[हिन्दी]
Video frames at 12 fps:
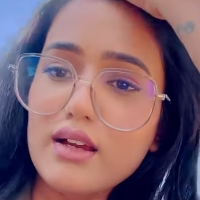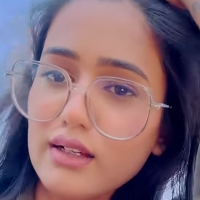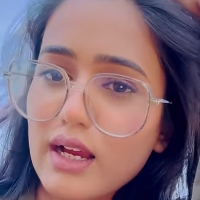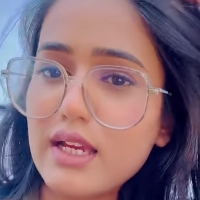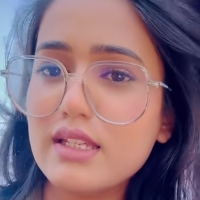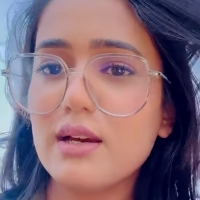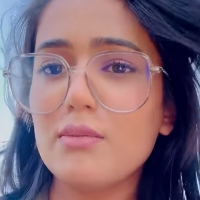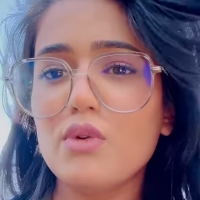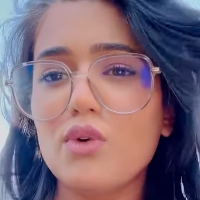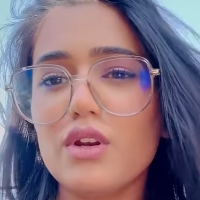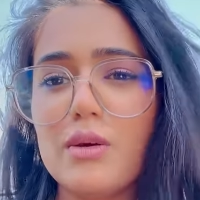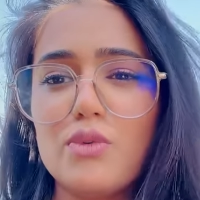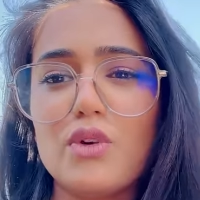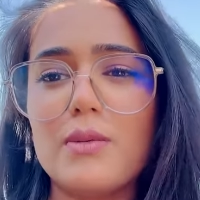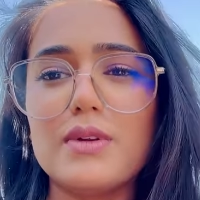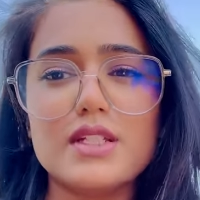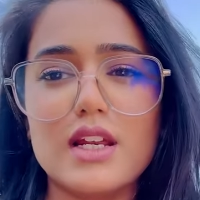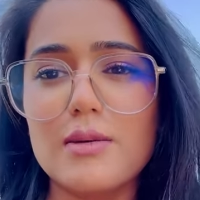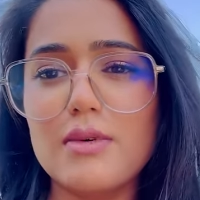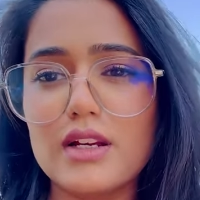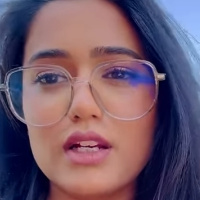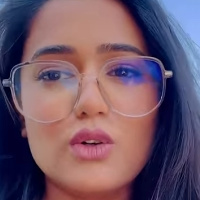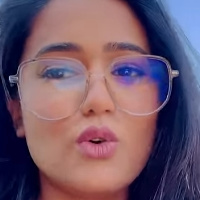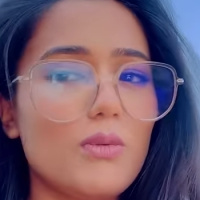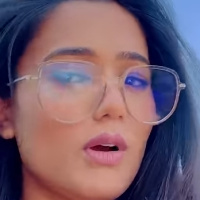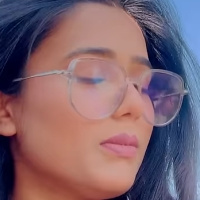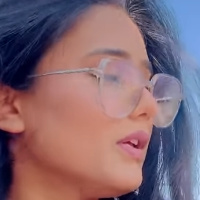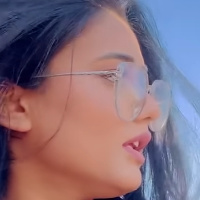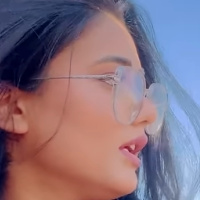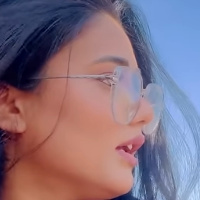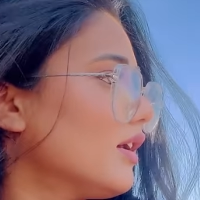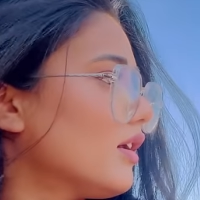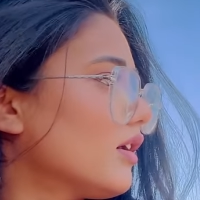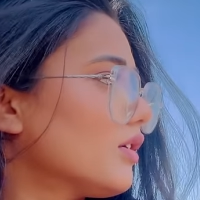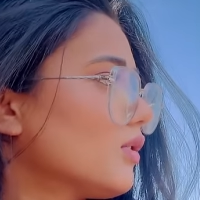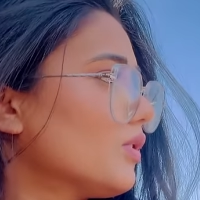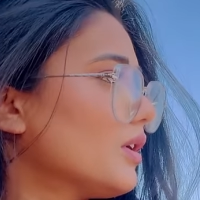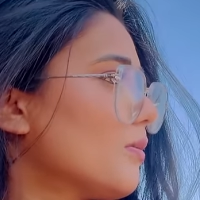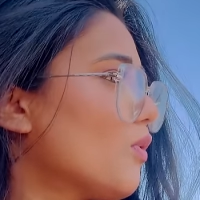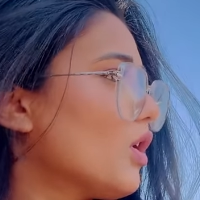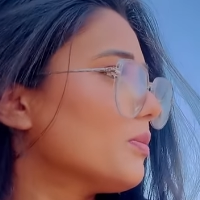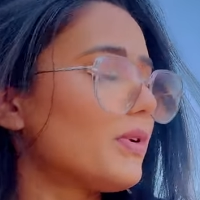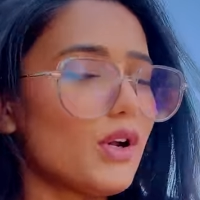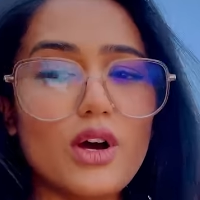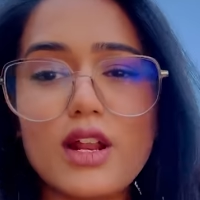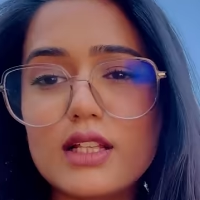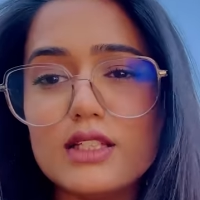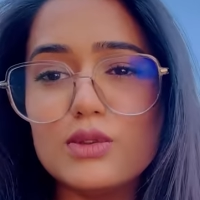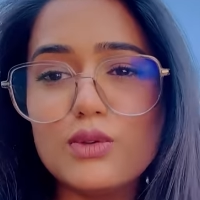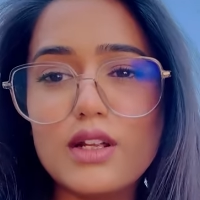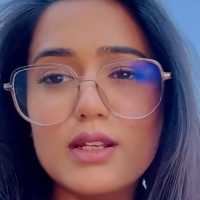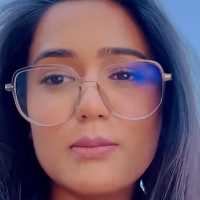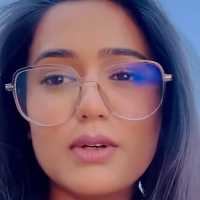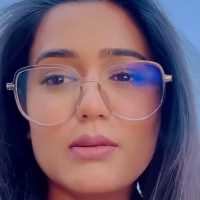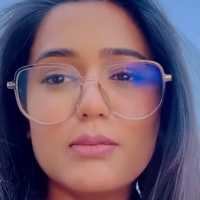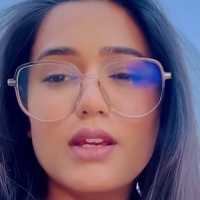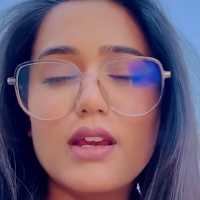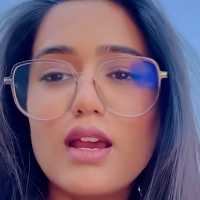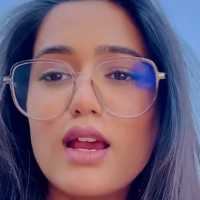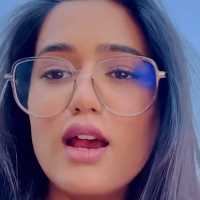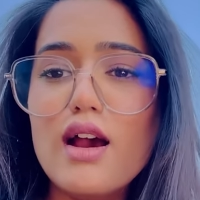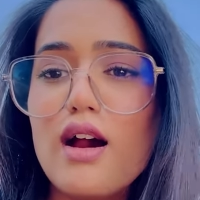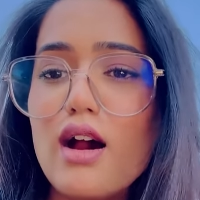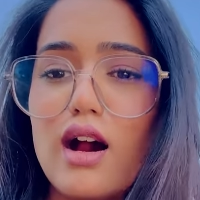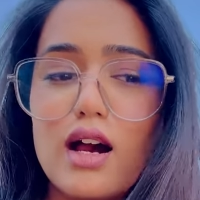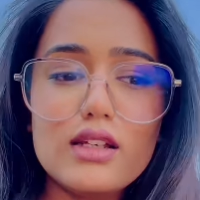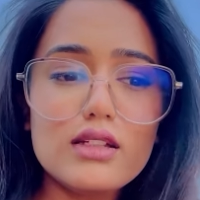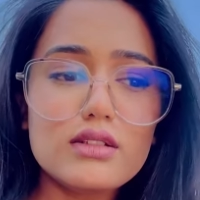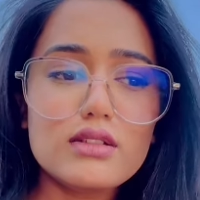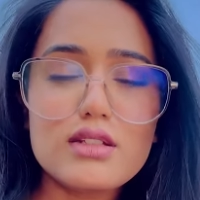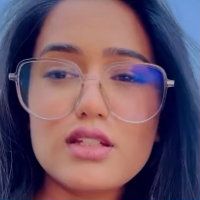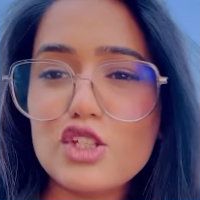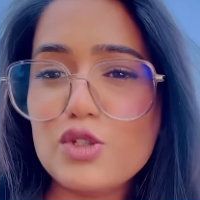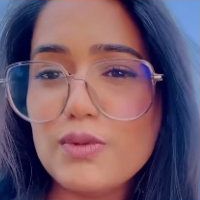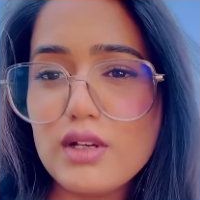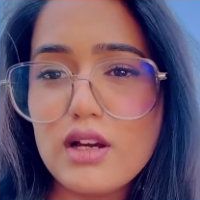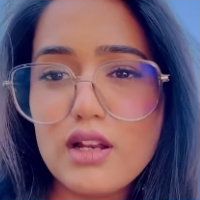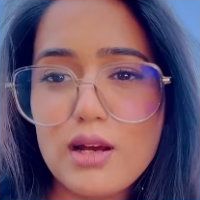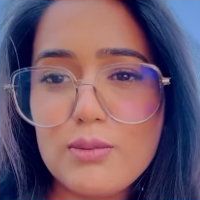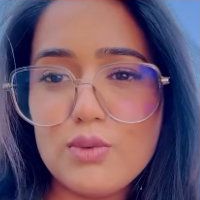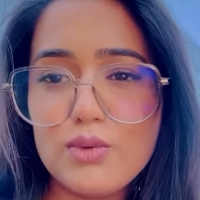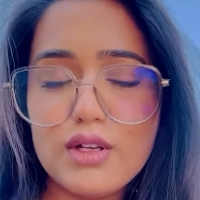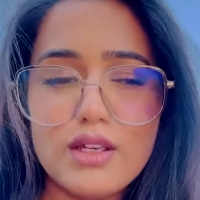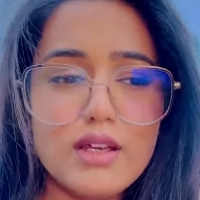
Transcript: गाइज हम लोगों ने पूरा बंजारा मार्केट घूमा भी नहीं है क्योंकि ये बहुत बड़ा और आधी दुकानें बंद भी हैं हाँ हालत सच में ख़राब हो गई